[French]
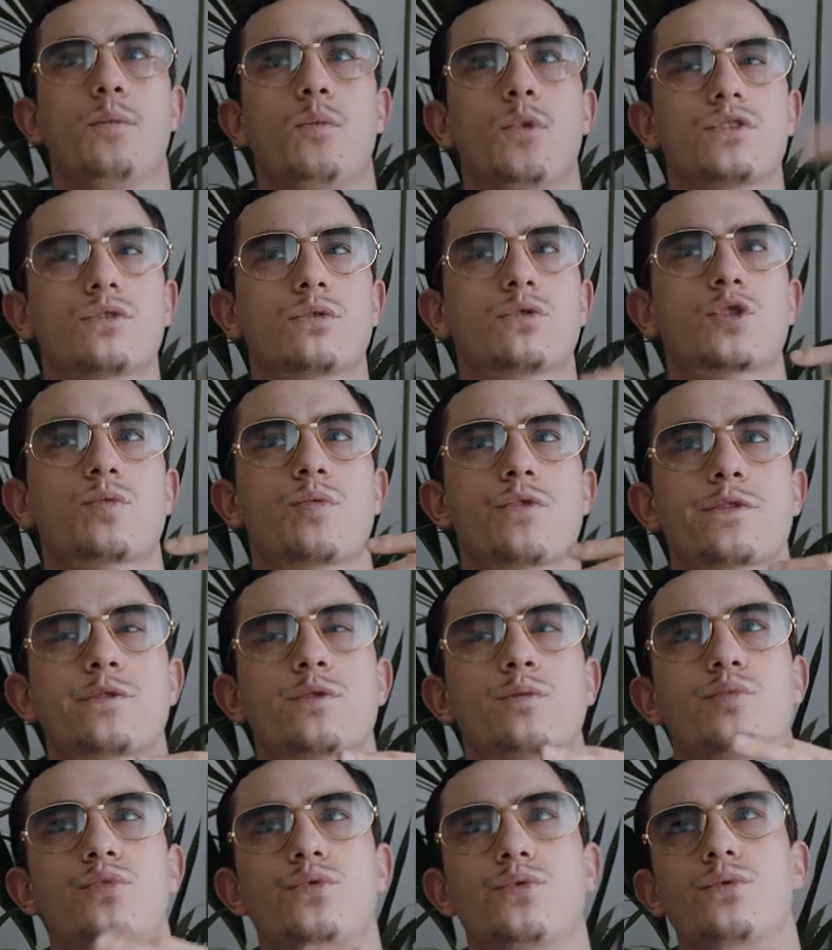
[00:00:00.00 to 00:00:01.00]
Moi, ce que je pense
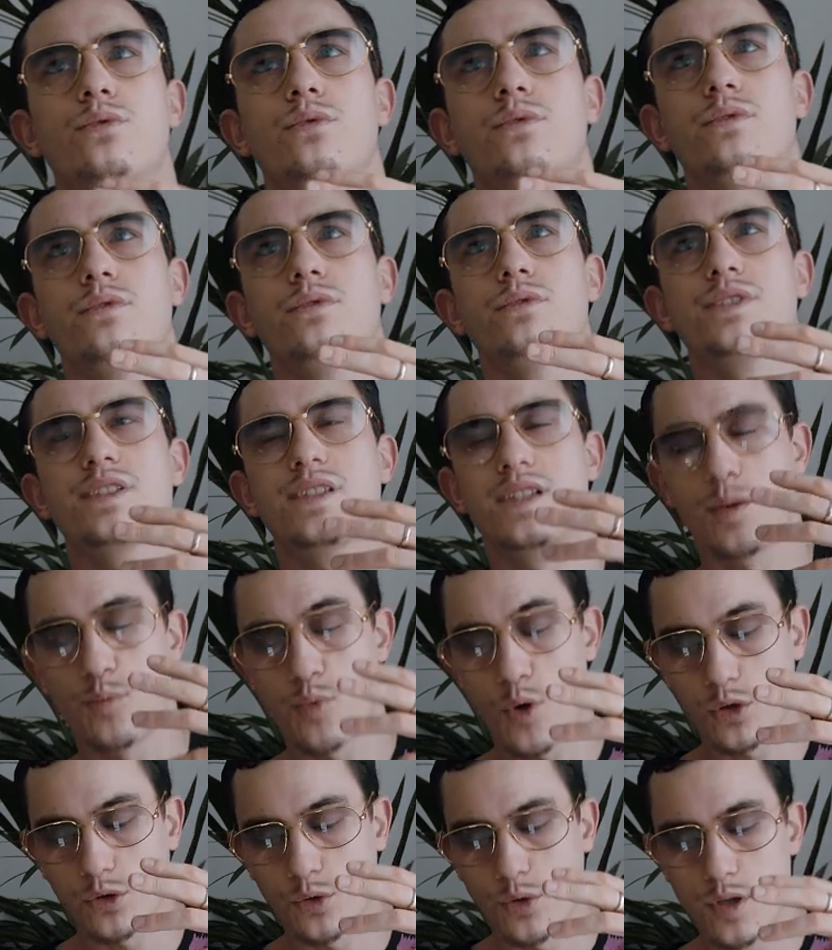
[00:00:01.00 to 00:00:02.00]
le plus
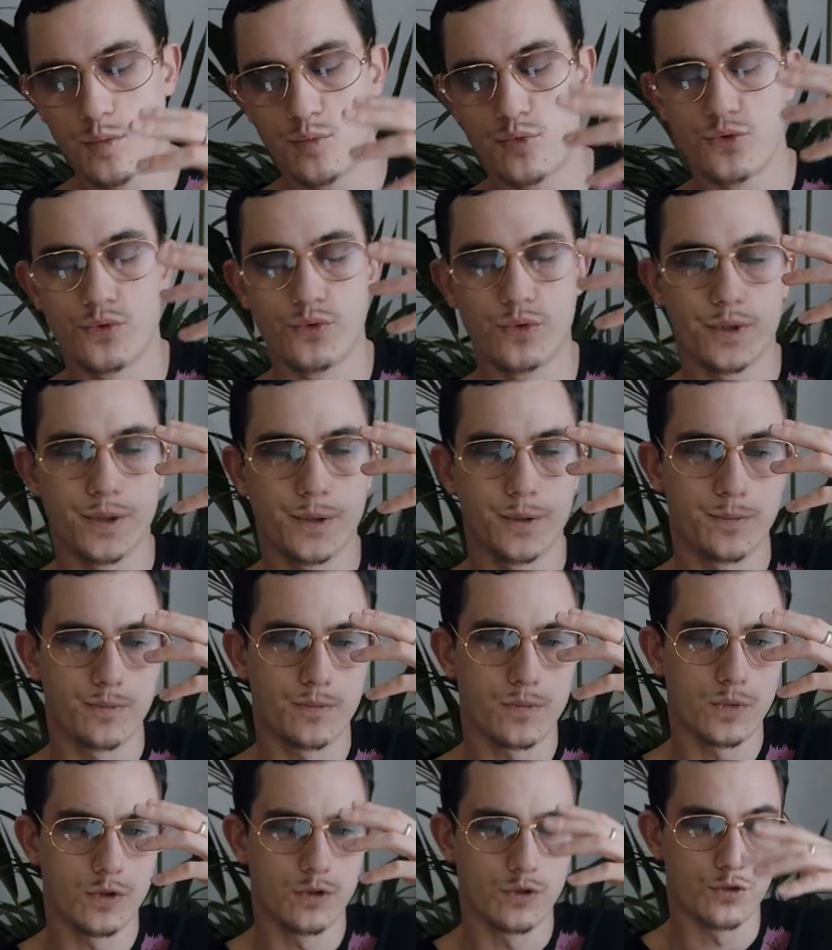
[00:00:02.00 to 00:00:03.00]
important et le plus
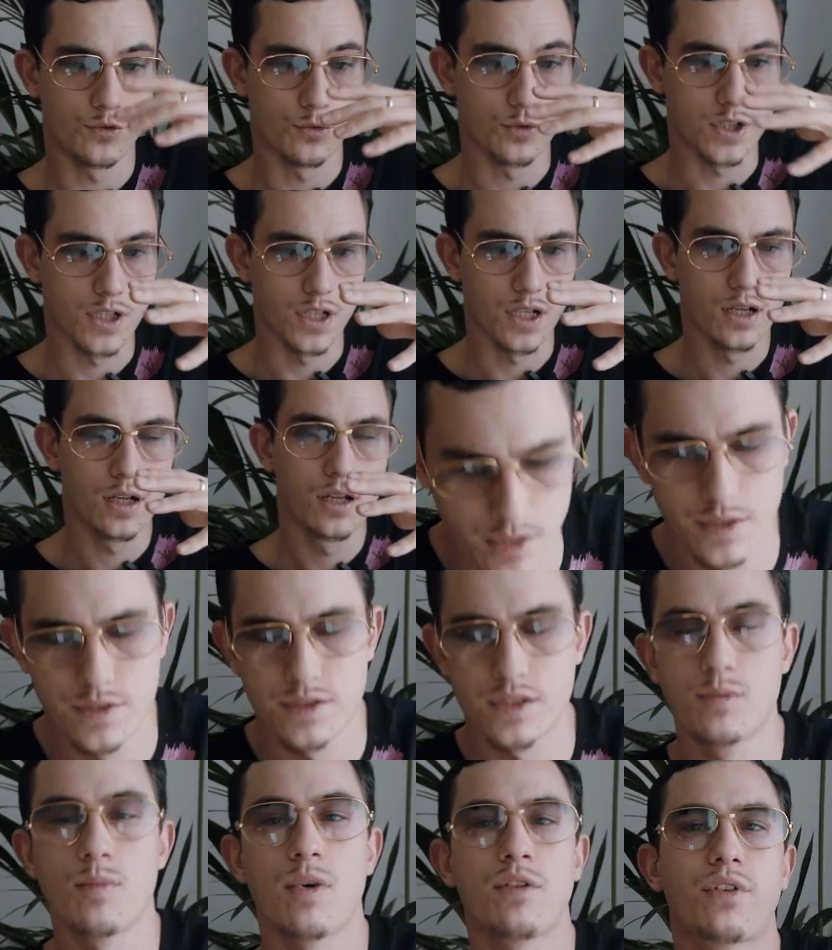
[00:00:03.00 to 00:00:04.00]
euh, utile,
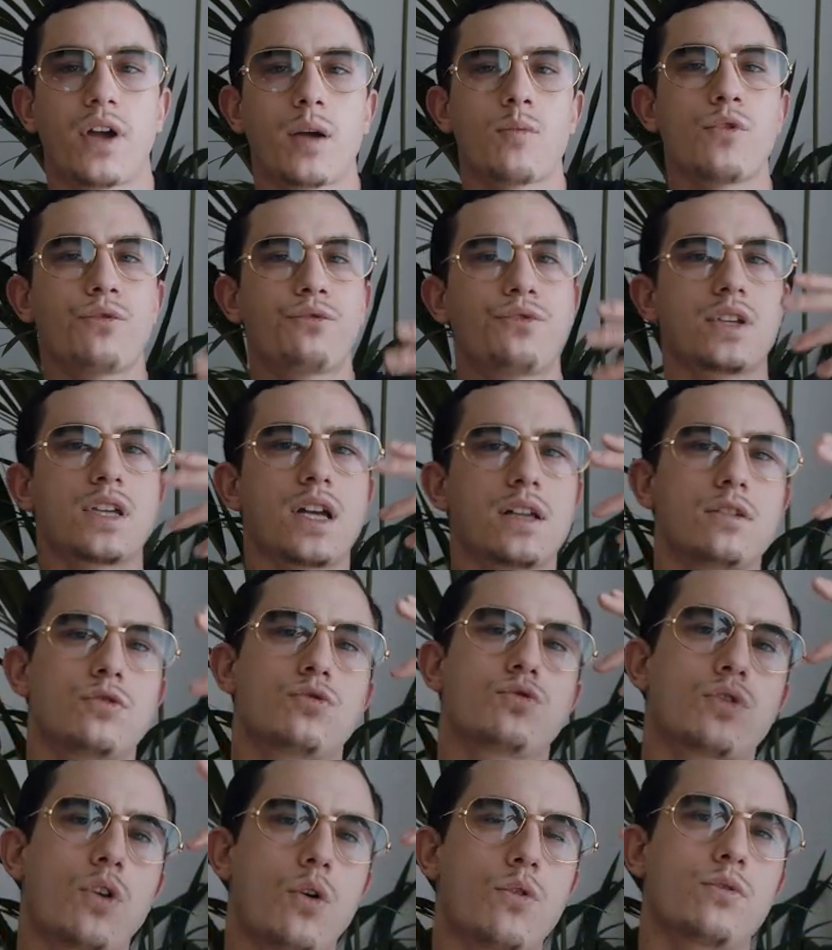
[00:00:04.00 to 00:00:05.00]
ce qui m'a vraiment fait gagner
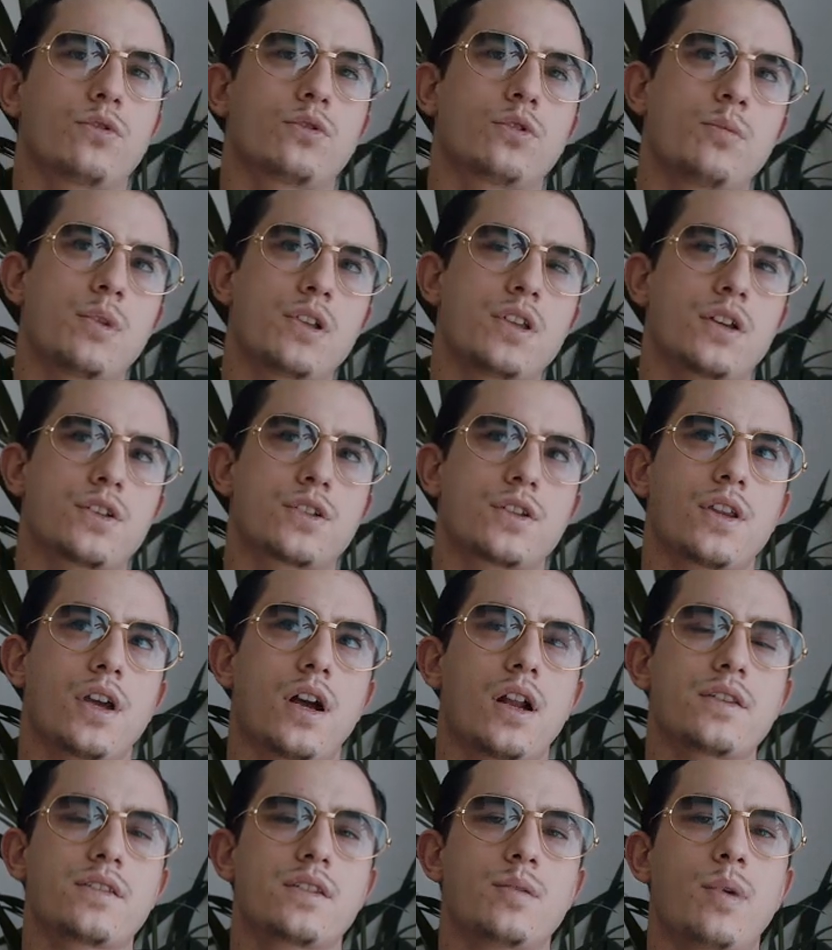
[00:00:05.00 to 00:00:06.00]
du temps de manière
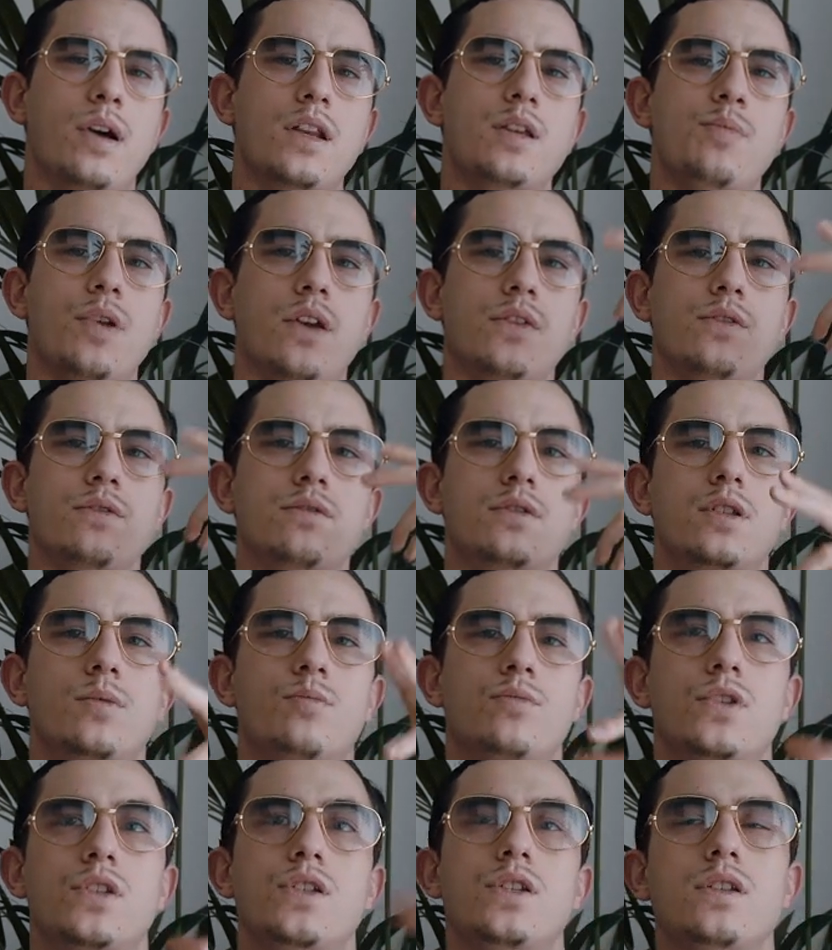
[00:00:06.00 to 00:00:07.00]
générale, c'est pas les personnes qui
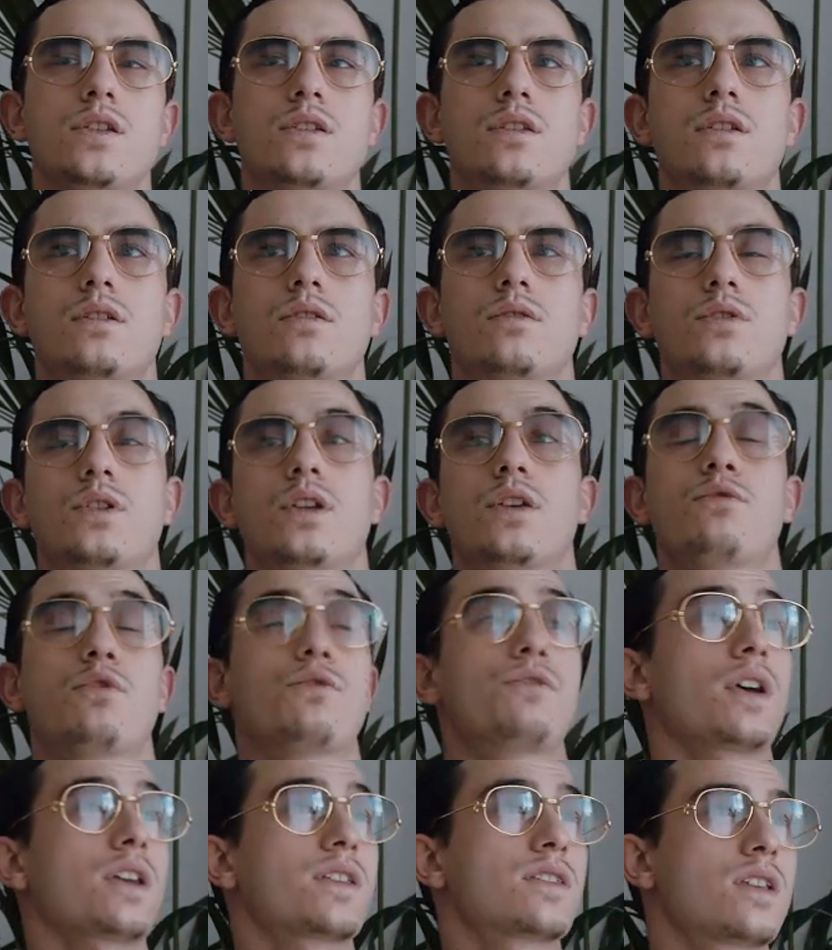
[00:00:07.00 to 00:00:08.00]
me disent OK, il
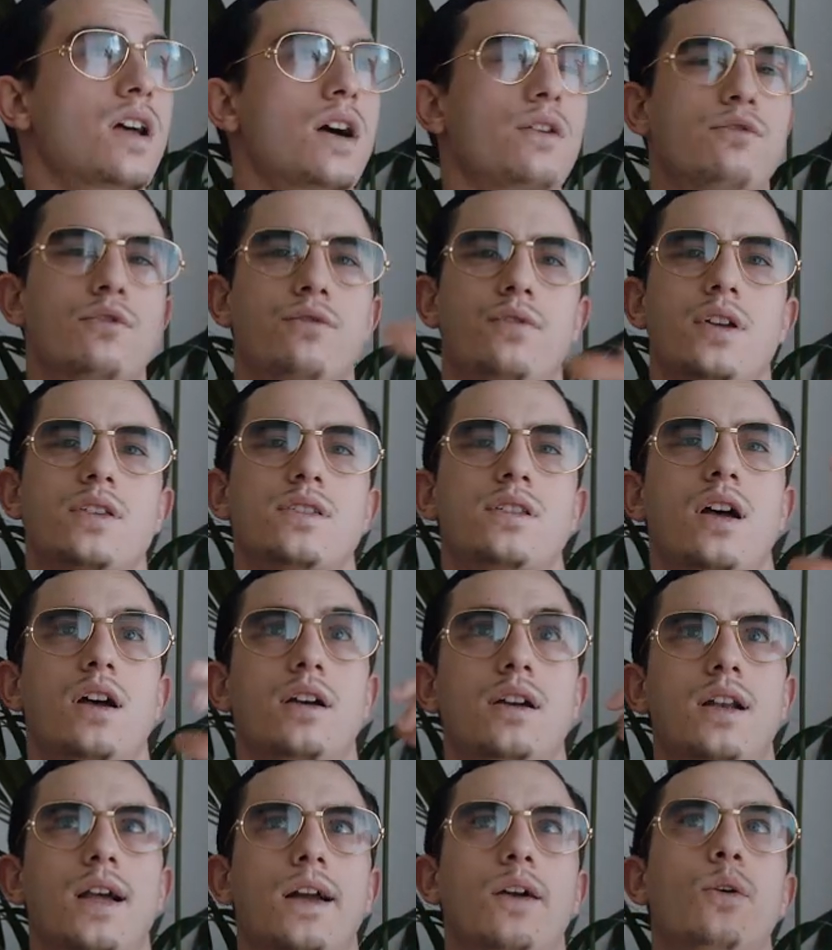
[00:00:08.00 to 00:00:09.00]
faut faire ça, il faut faire
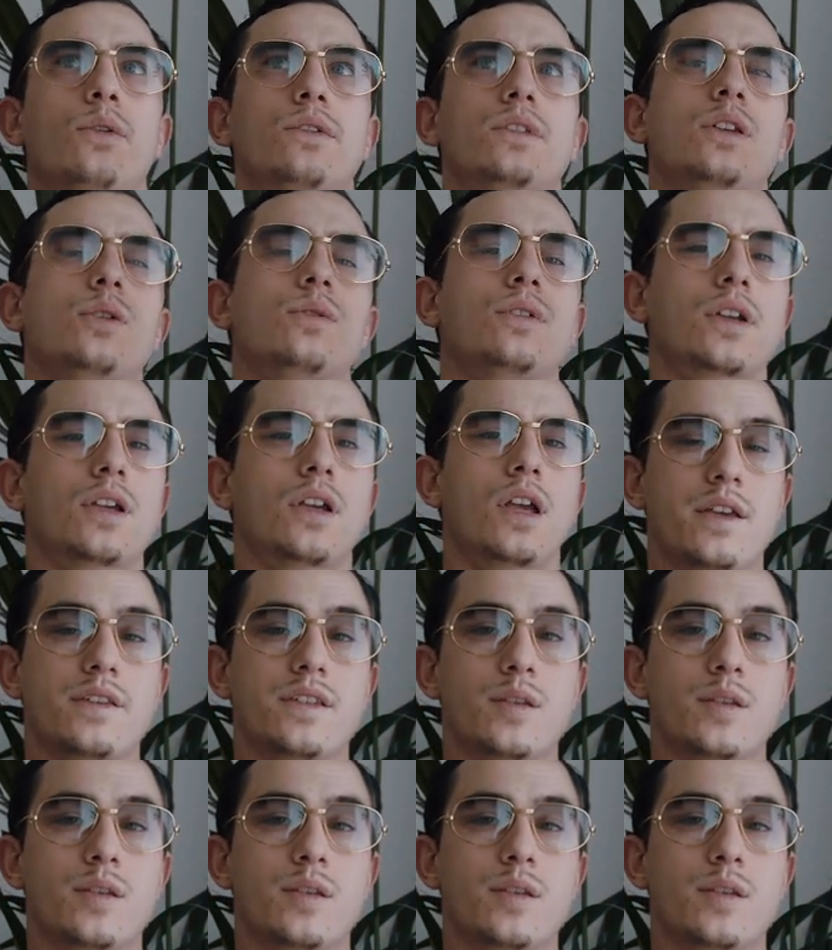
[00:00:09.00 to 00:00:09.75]
ça, la grande théorie.